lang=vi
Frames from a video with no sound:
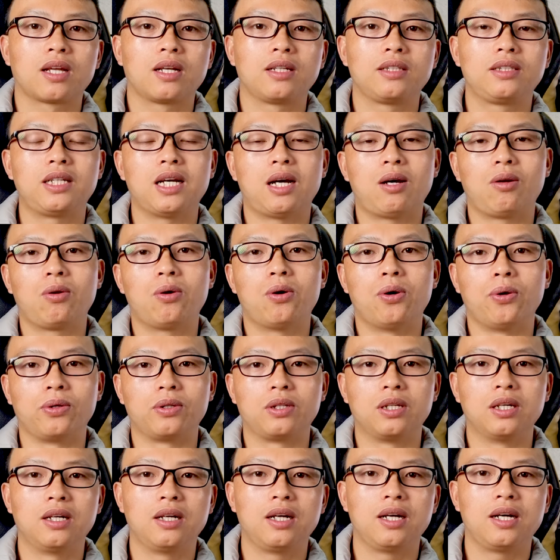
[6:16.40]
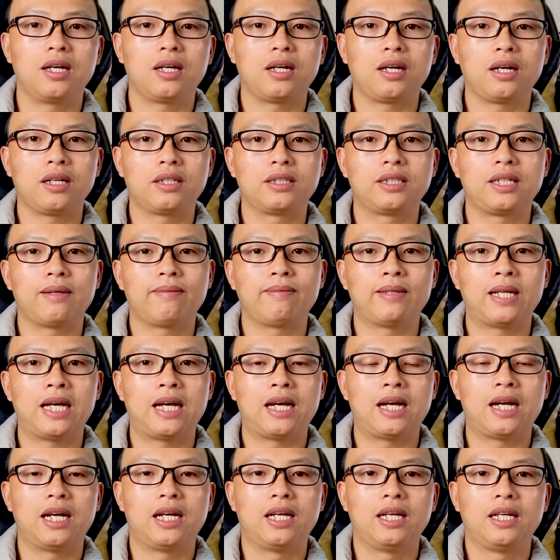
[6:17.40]
trao đổi thương lượng xem
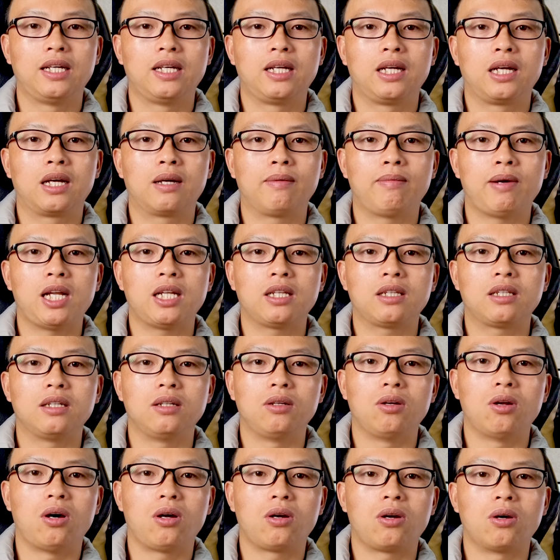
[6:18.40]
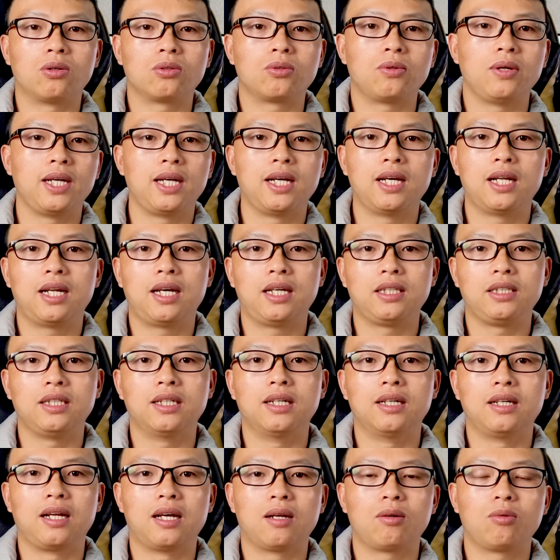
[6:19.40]
là các bạn tự lo đóng thuế hay là
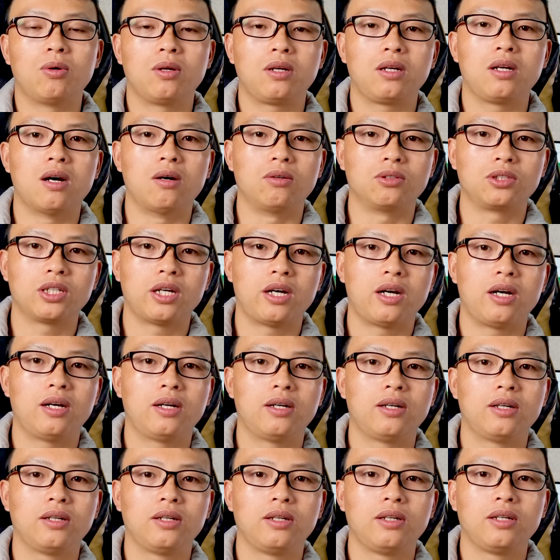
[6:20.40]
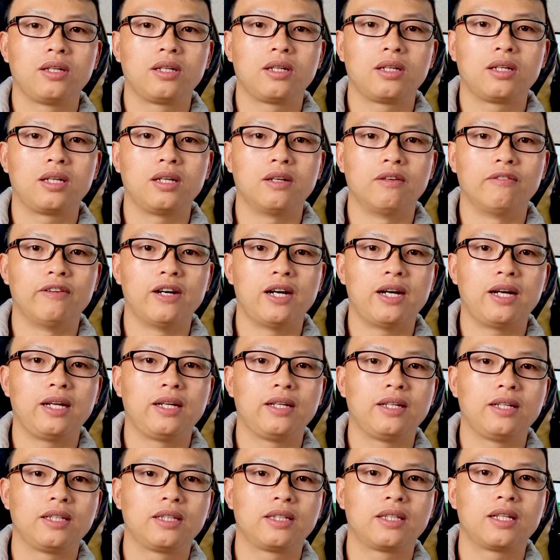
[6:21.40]
nhờ network đóng cho, kiểu vậy.
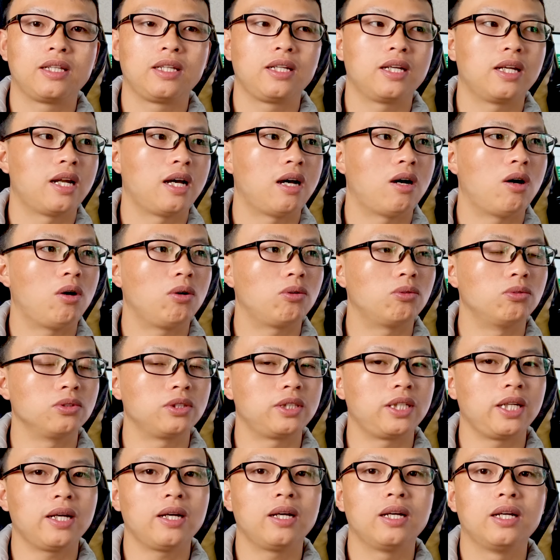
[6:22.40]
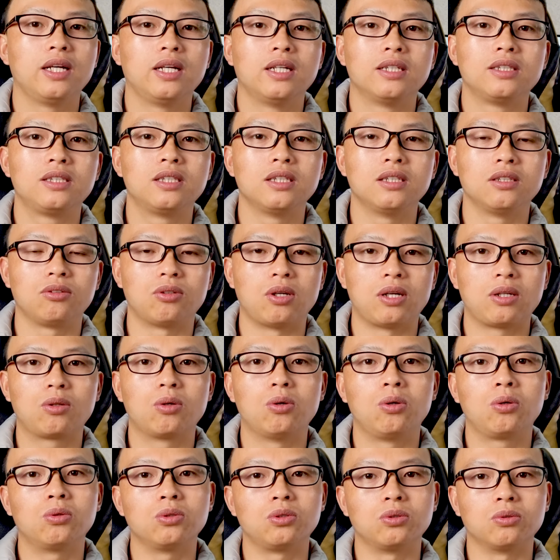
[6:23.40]
Tất nhiên là họ cũng sẽ trừ doanh
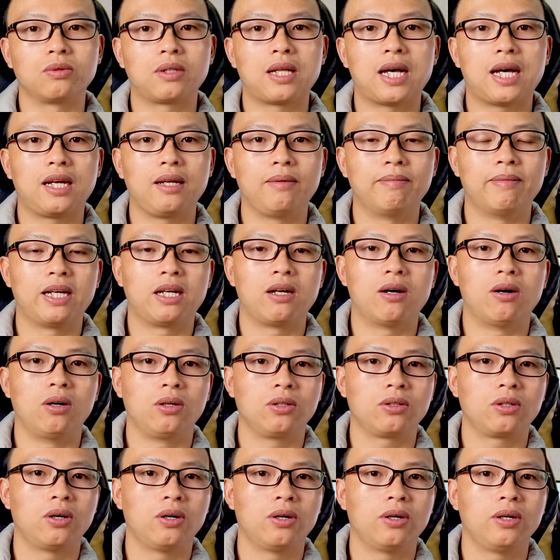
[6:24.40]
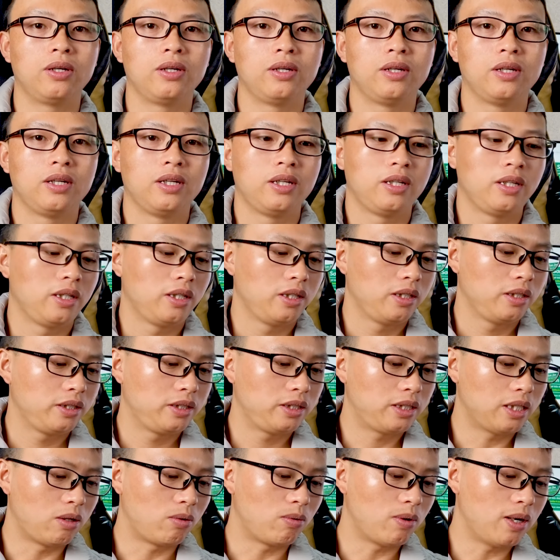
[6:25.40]
thu của chúng ta để mà đóng thôi.
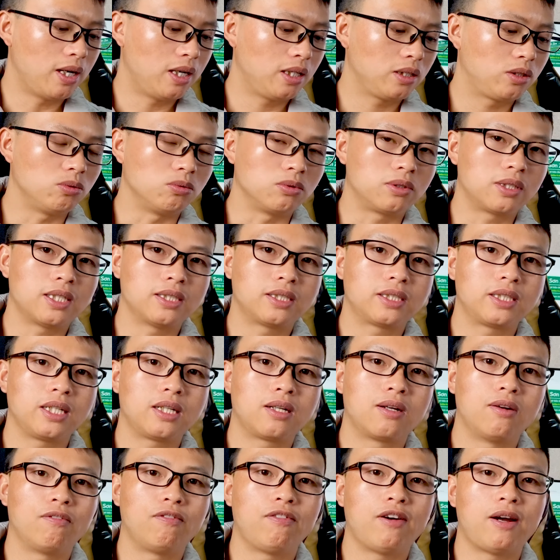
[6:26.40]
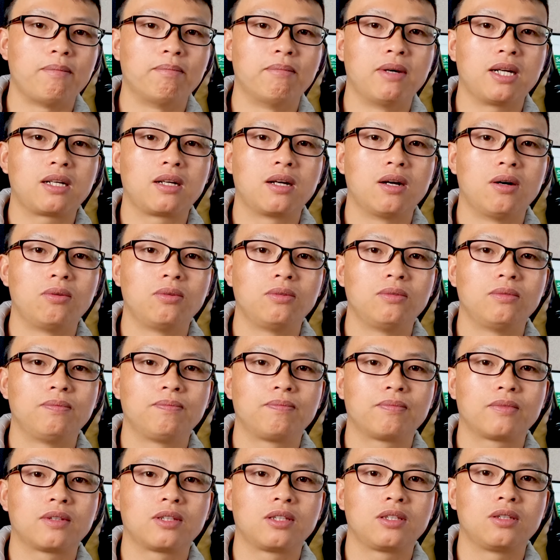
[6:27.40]
Chẳng qua là chúng ta sẽ không phải mất công,
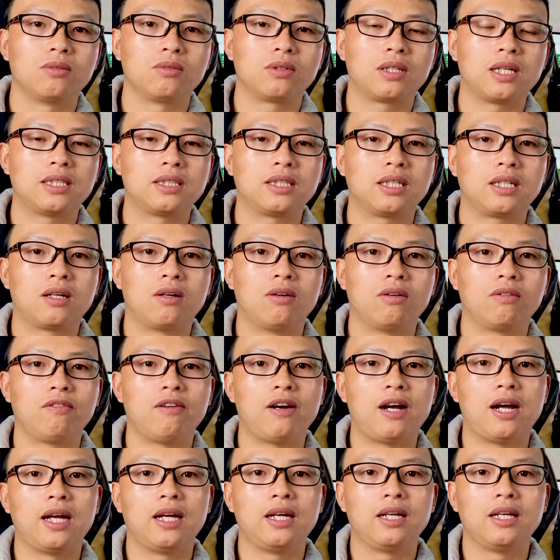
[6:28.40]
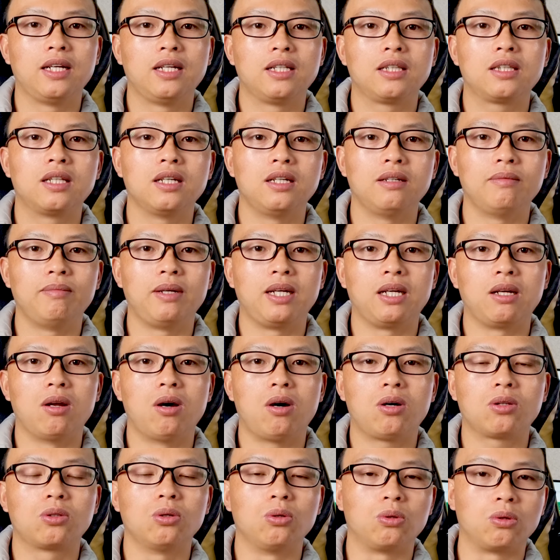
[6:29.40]
chúng ta sẽ không phải tự mình
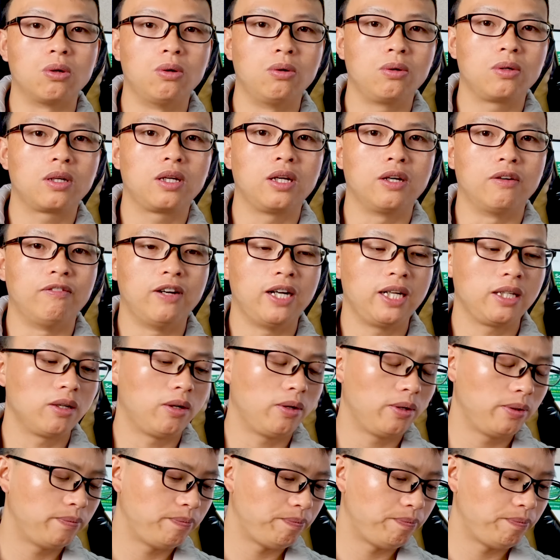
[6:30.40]
lo thủ tục kiểu vậy thôi.